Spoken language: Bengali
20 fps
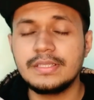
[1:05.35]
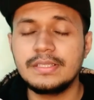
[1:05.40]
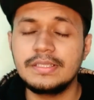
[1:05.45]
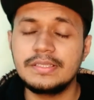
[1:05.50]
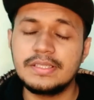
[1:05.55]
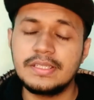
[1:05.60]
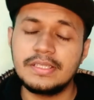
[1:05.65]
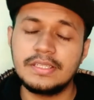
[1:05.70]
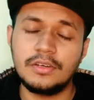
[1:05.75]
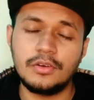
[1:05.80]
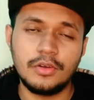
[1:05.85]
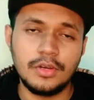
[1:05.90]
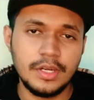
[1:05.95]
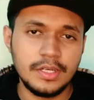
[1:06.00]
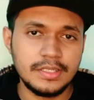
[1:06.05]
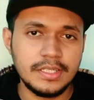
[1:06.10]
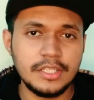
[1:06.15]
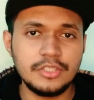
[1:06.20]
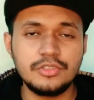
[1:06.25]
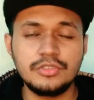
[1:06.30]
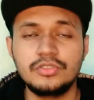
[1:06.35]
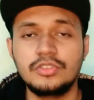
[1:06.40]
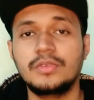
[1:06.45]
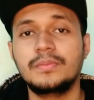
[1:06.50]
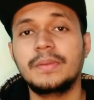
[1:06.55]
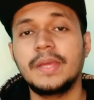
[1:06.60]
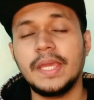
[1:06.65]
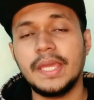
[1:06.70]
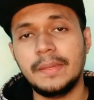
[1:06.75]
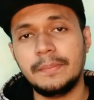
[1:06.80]
ডিজাইনটা অনেকটাই সুন্দর
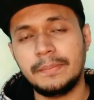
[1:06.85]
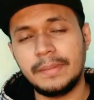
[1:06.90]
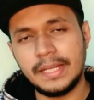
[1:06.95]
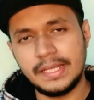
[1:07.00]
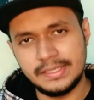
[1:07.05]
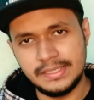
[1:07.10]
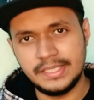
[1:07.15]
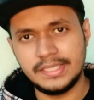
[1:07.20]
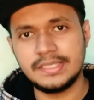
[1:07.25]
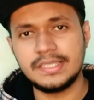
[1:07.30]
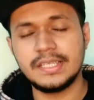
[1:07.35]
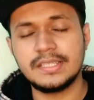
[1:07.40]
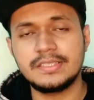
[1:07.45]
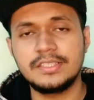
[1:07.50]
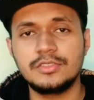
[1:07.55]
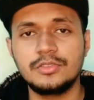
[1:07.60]
ব্যাকে প্লাস্টিক থাকছে